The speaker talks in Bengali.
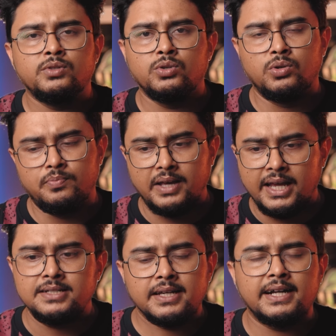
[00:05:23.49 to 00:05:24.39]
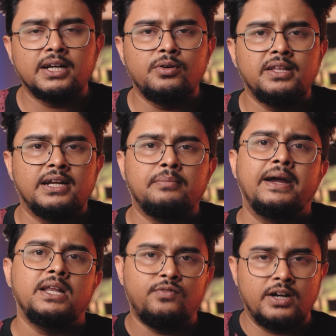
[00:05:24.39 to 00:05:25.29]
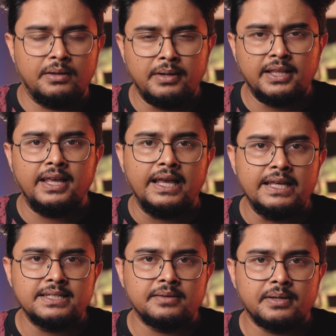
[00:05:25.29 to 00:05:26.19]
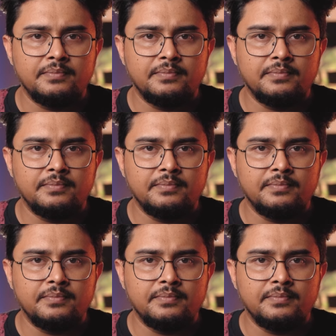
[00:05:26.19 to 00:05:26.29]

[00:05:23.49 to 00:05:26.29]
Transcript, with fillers: সো এএনসি ক্যাটাগরিতে এটা বাই ডিফল্ট এমনিতেই এগিয়ে যাবে